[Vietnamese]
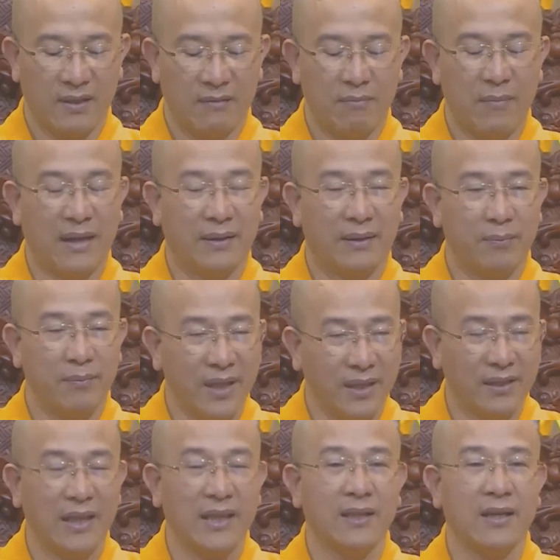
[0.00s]
mà biết
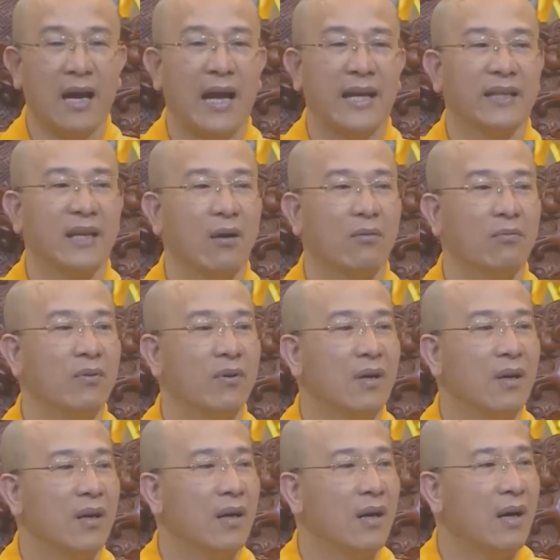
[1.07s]
tin ở hành động,
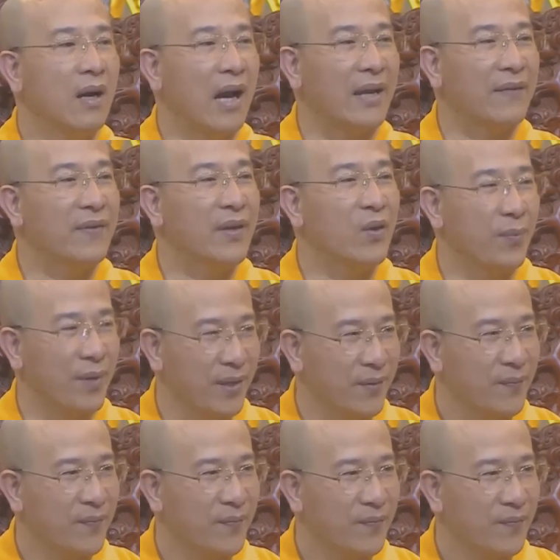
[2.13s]
ở hành vi của mình,
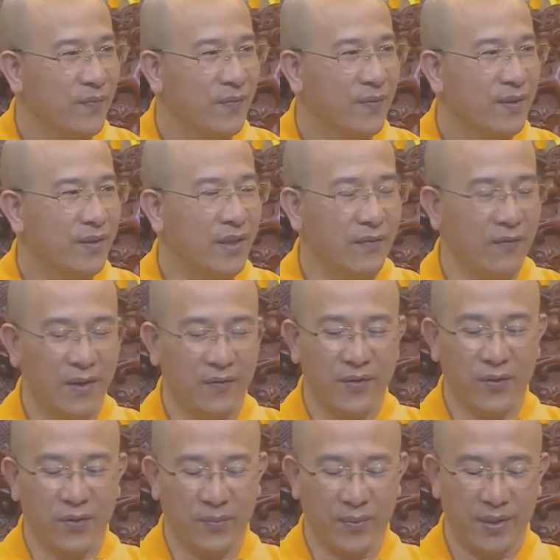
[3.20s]
tin vào hành
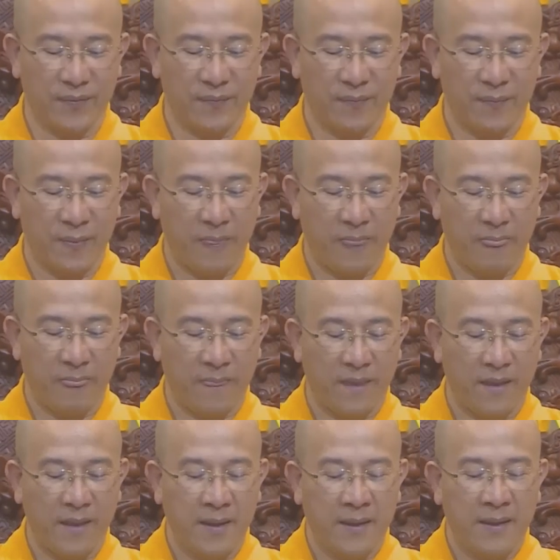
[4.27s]
vi của mình.
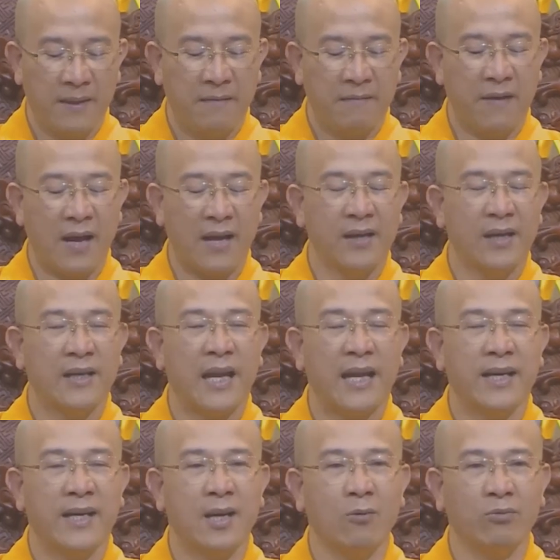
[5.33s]
Và người
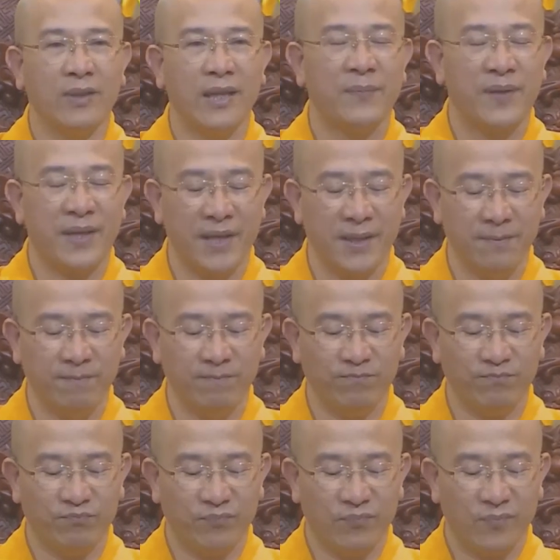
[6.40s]
này không tìm kiếm
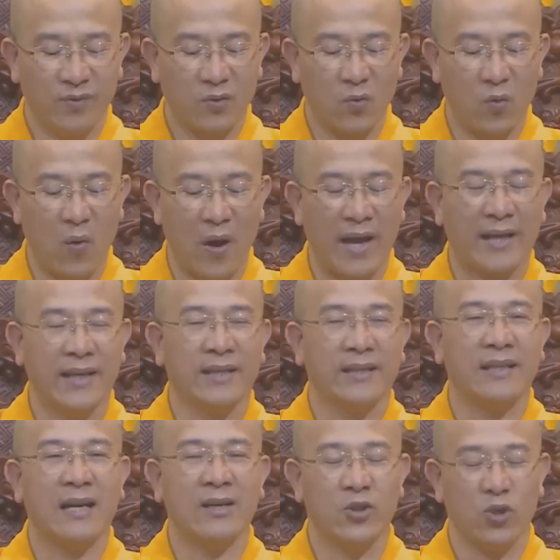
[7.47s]
ngoài
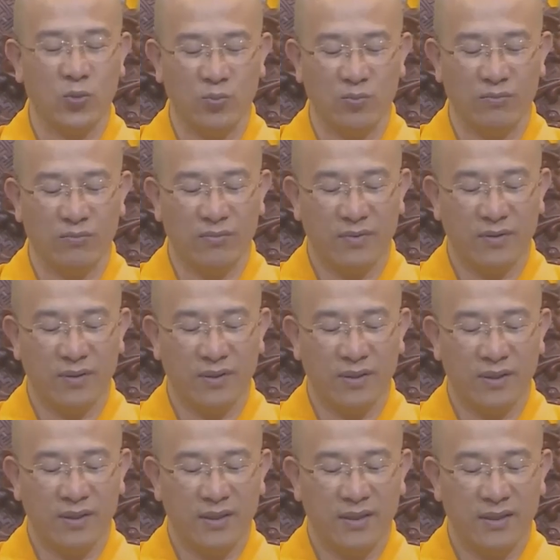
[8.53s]
tăng chúng
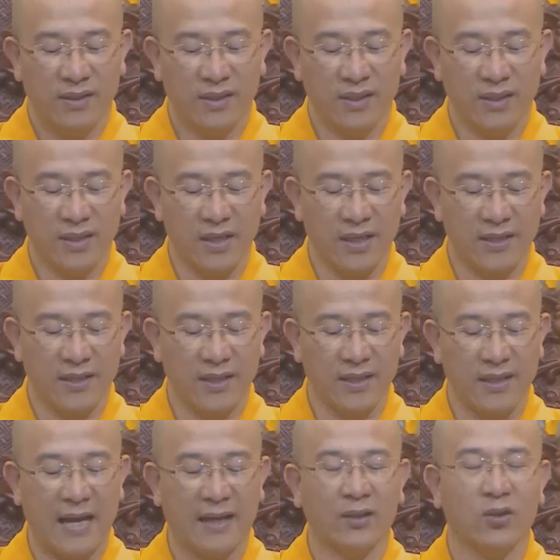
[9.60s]
những người xứng
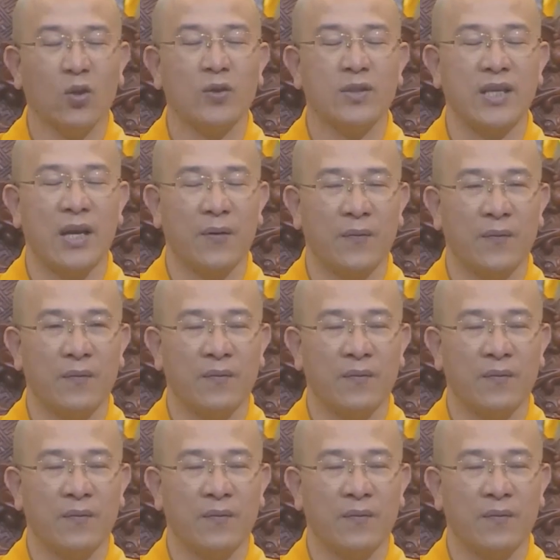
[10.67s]
đáng tôn trọng